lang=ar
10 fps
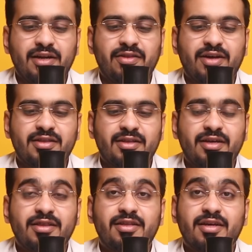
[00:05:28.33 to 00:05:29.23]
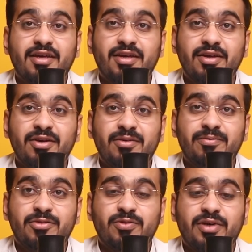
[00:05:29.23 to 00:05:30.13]
خلي ضغطه يدك
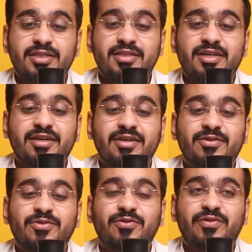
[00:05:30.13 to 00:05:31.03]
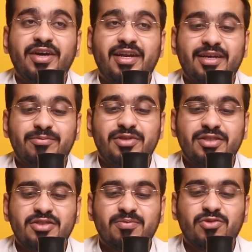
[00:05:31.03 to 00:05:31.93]
متوازنه وفي الحين
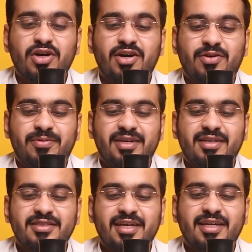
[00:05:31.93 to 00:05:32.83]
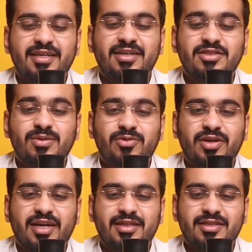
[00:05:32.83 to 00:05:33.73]
بتحس بمقاومه يعني زي الحين احس
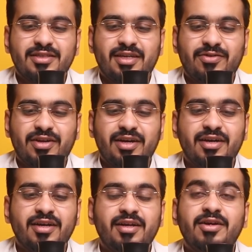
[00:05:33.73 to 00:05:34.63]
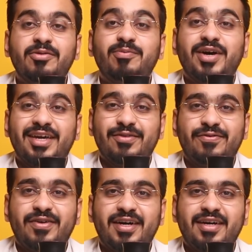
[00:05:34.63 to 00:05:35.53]
المويه قاعد ترجع لورا ما
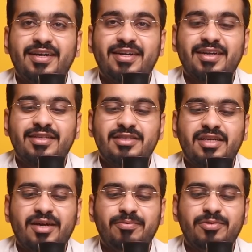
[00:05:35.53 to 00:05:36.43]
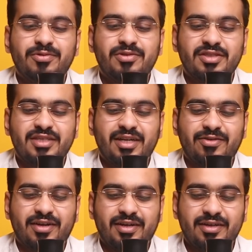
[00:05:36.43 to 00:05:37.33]
ينفع انك تسحب وترجع
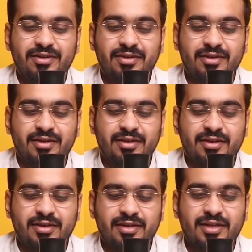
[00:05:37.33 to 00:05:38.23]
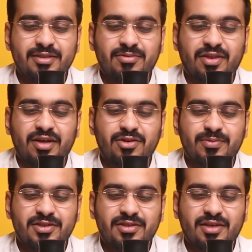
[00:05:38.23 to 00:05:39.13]
لورا الحين لازم تضغط
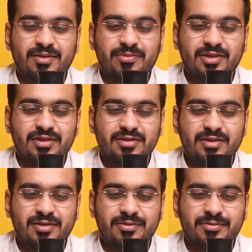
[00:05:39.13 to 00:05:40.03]
وبس تكمل تنزل